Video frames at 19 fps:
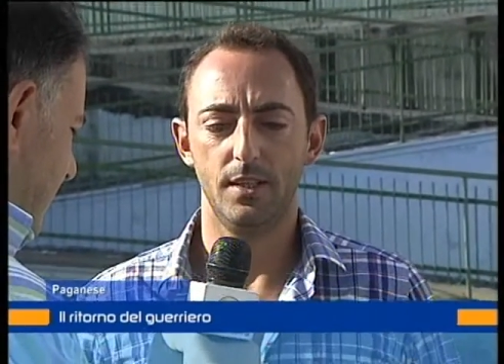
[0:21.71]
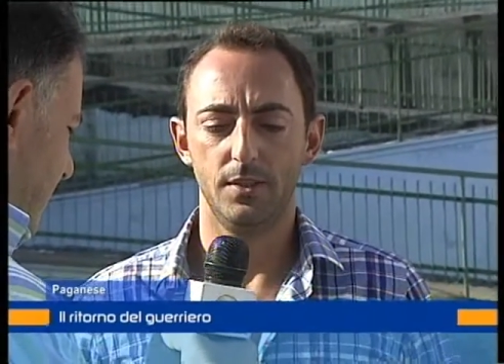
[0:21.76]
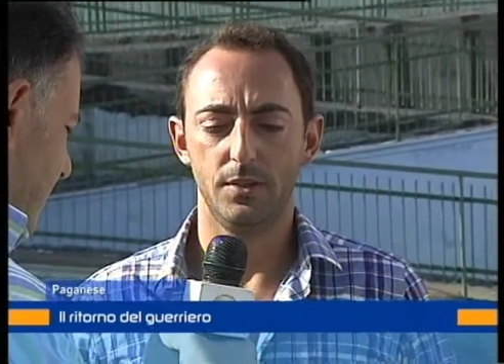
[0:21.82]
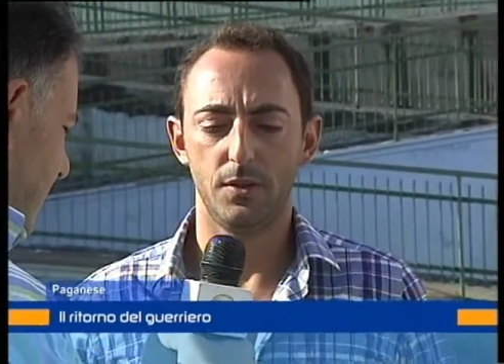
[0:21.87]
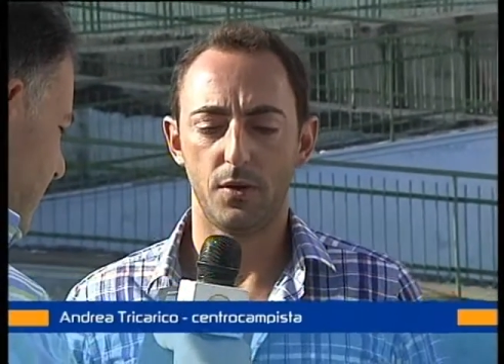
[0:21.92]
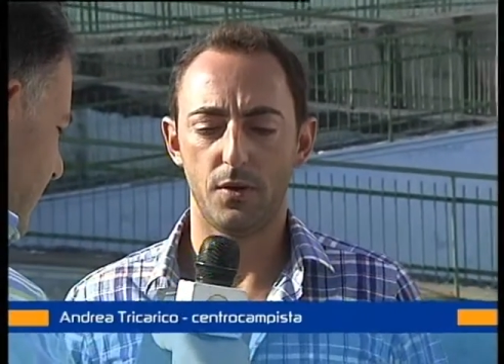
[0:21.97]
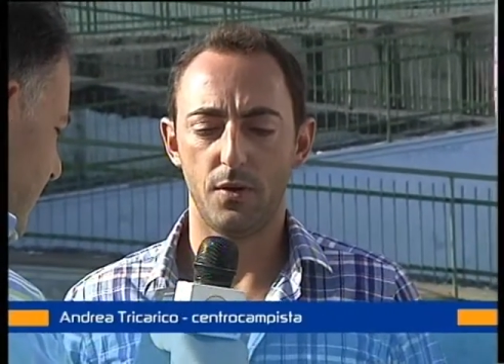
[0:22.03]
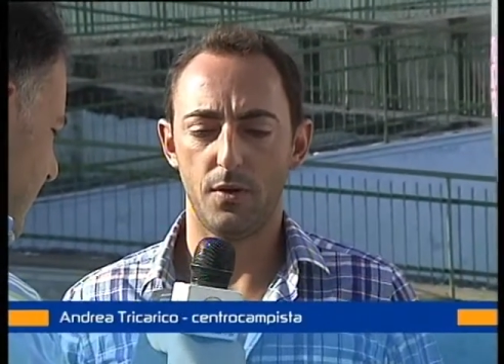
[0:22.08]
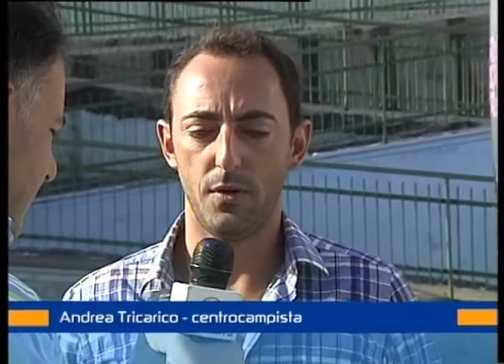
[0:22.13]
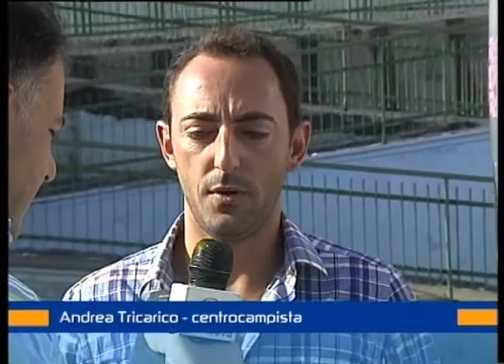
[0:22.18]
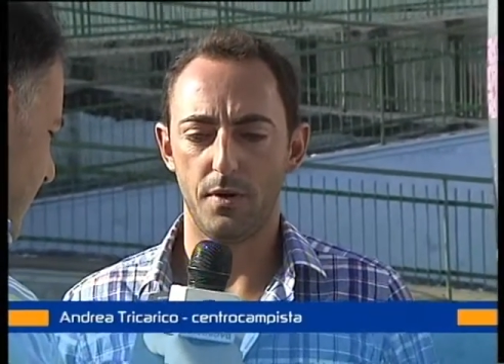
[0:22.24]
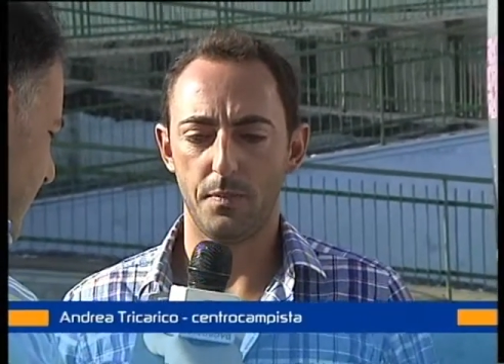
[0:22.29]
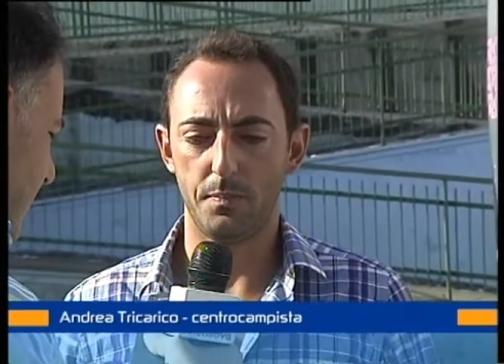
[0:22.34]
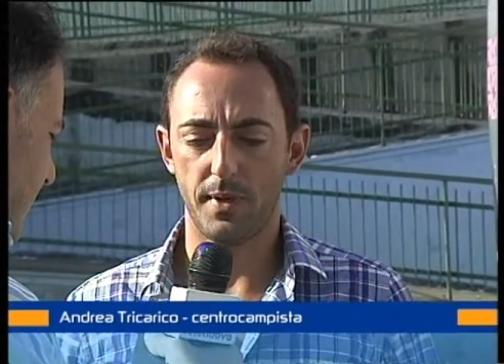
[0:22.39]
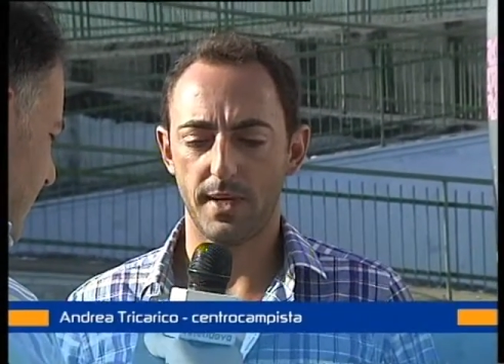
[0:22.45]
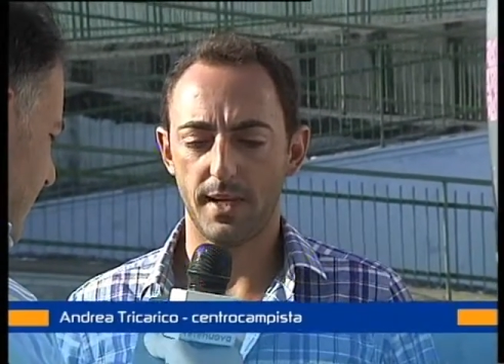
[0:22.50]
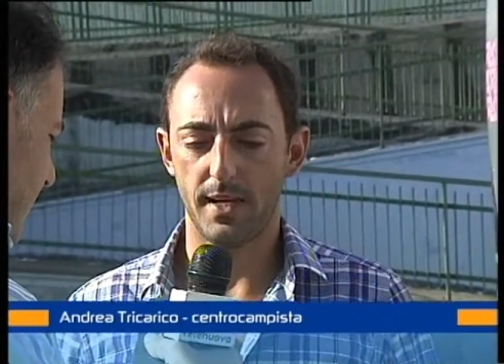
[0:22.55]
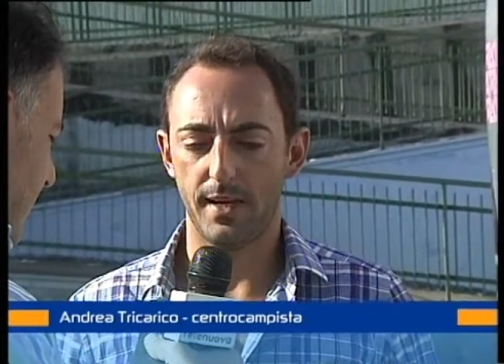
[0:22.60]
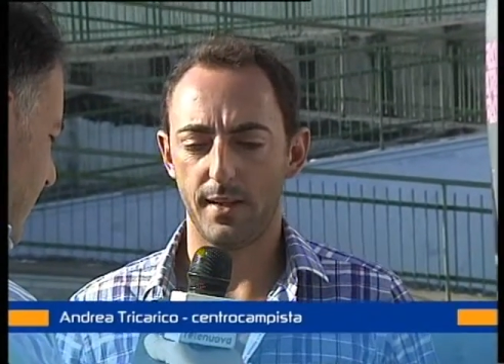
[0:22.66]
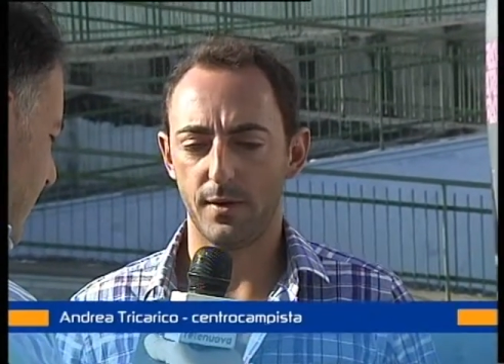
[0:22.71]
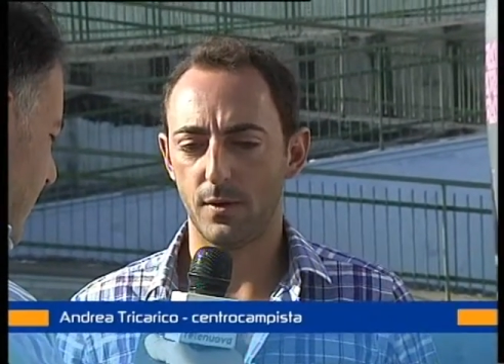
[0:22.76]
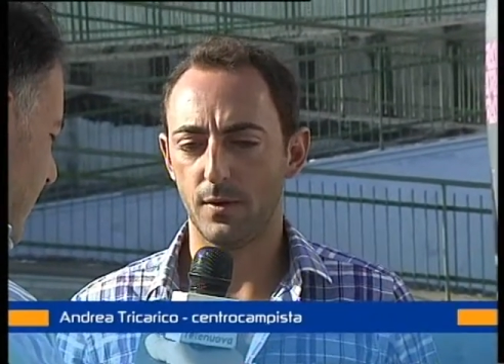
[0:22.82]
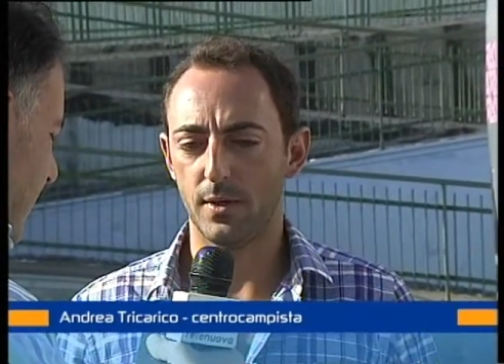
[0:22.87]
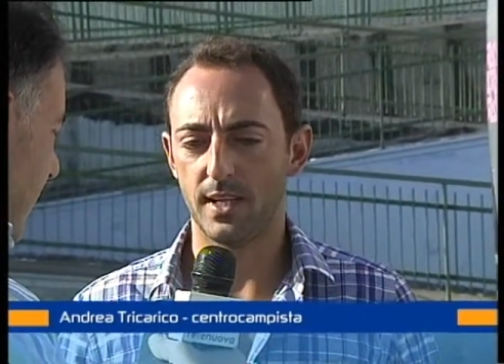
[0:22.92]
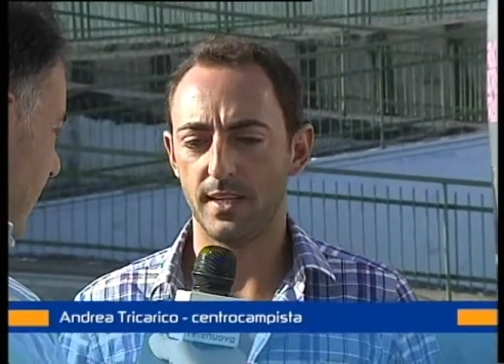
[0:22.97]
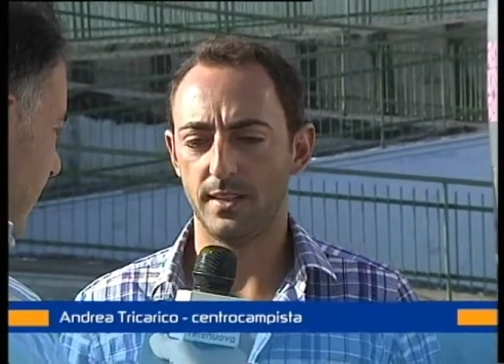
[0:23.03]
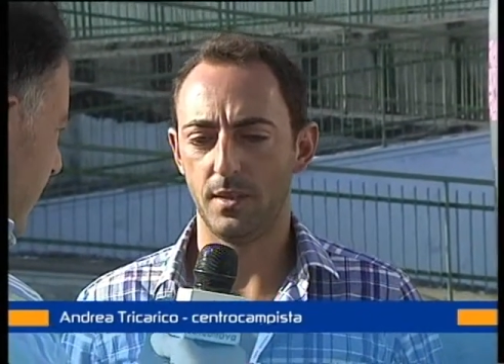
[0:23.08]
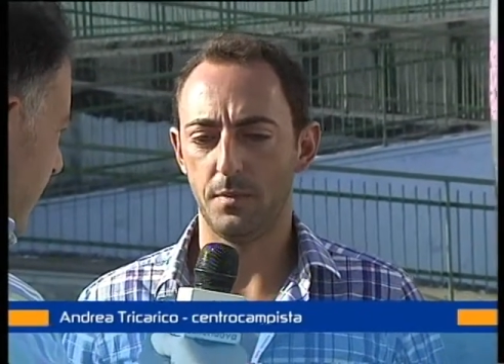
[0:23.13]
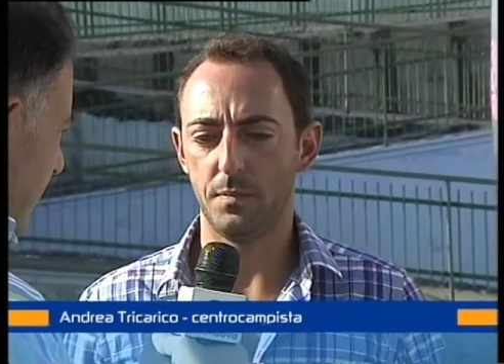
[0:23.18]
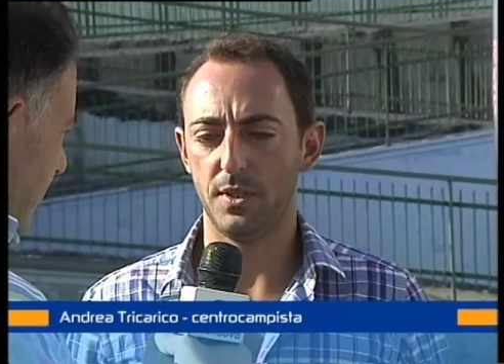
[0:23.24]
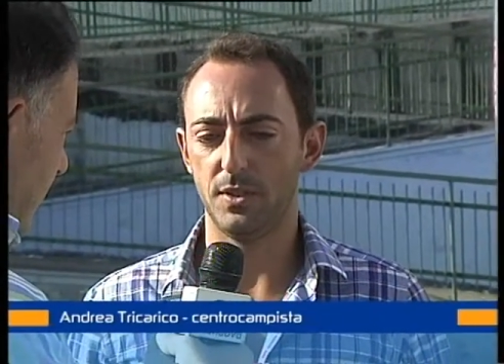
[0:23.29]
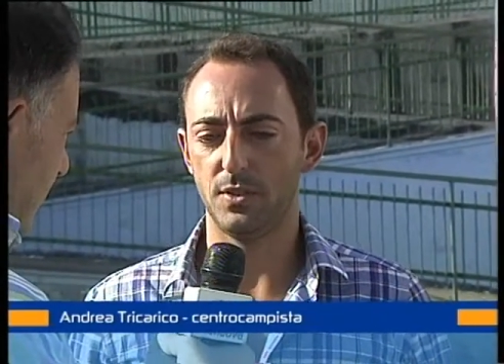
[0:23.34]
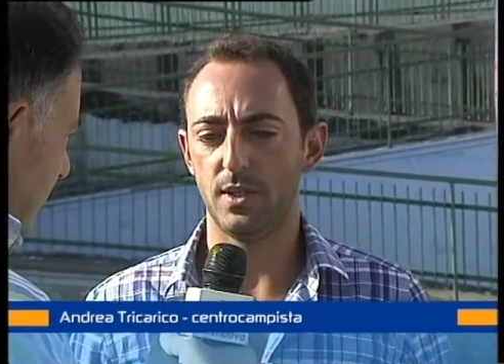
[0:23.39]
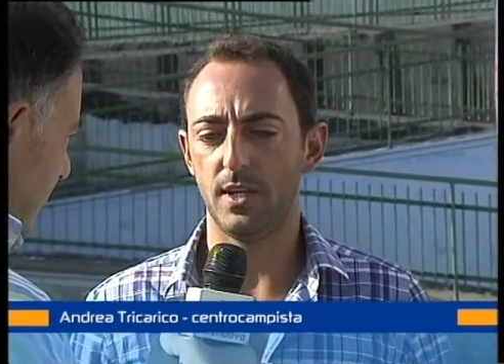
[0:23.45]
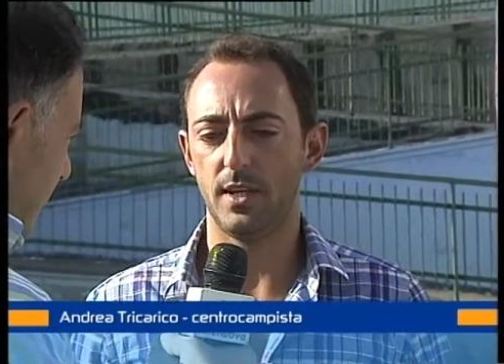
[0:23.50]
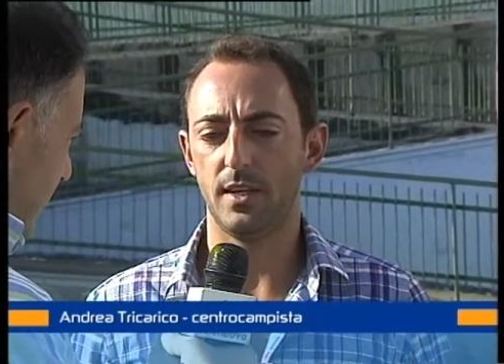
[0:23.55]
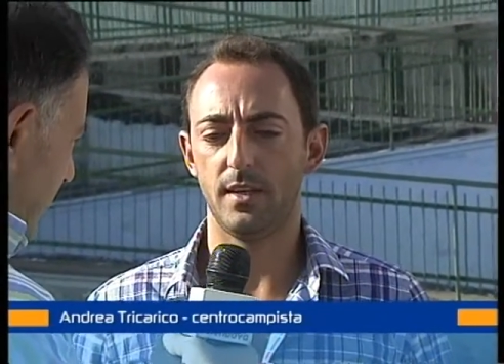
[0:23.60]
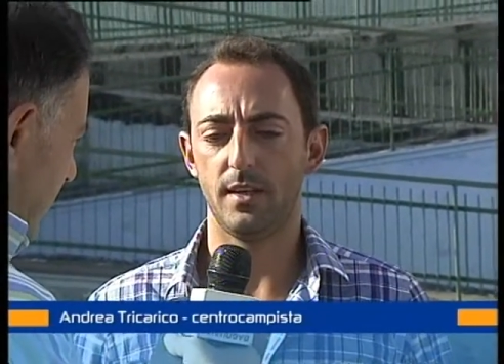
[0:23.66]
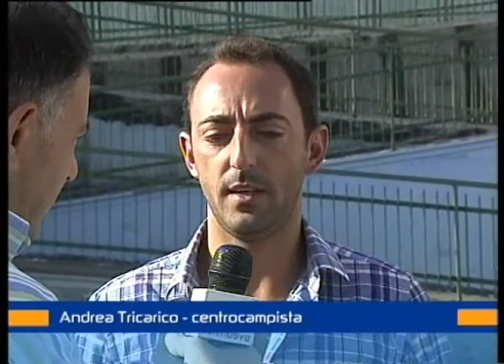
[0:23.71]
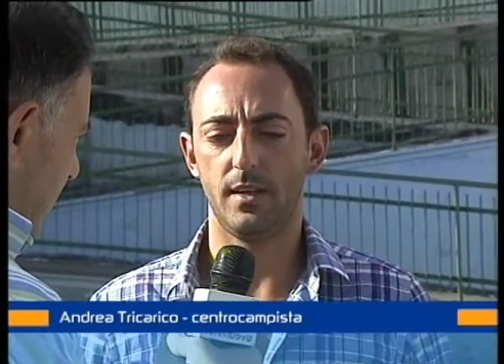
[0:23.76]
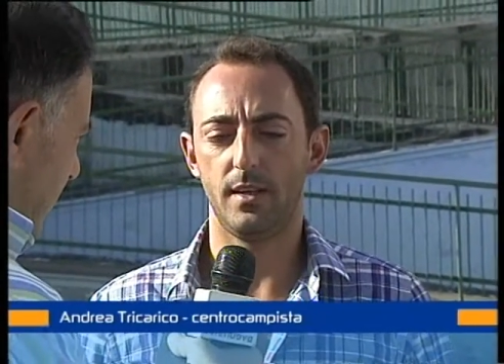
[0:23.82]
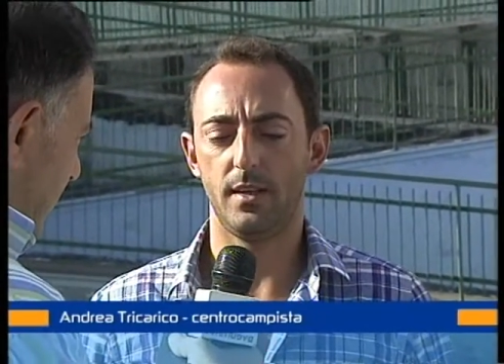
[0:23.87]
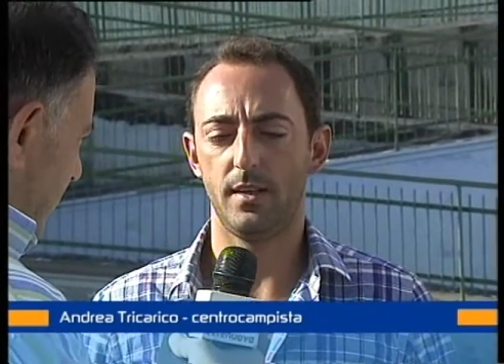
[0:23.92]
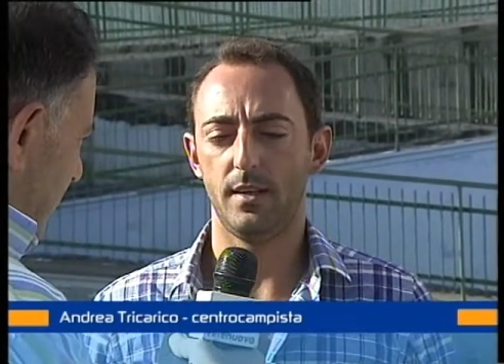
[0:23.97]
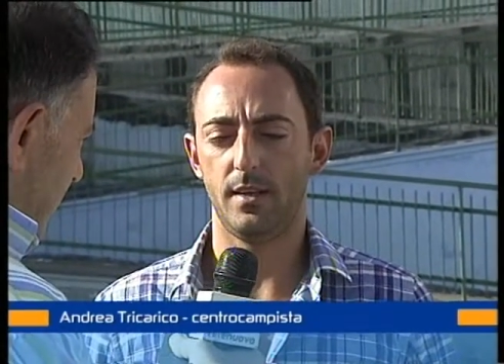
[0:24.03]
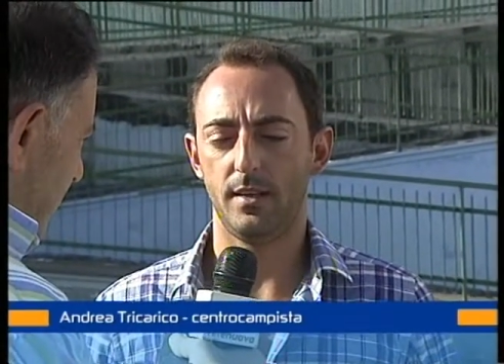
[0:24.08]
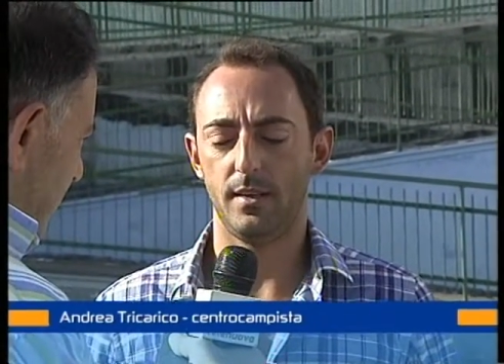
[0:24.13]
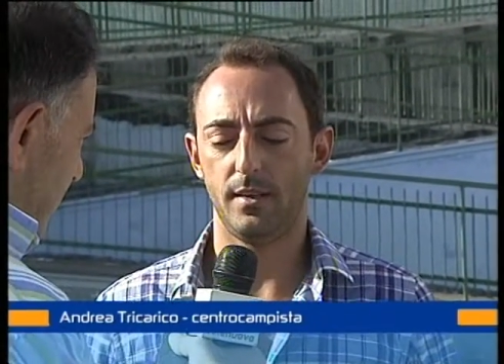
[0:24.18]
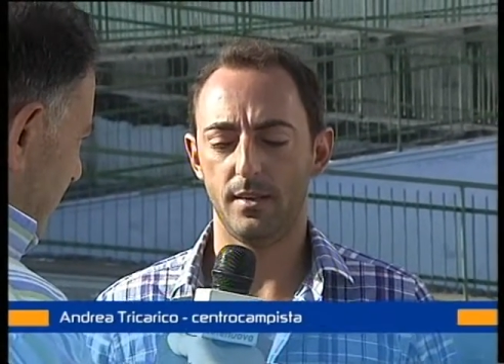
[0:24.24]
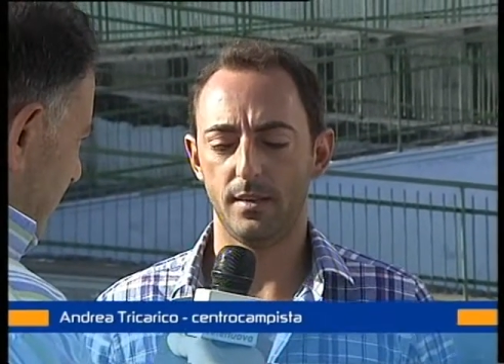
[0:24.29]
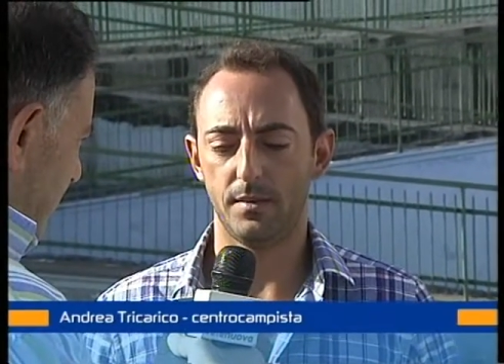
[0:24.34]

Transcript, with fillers: torno a Pagani con grande piacere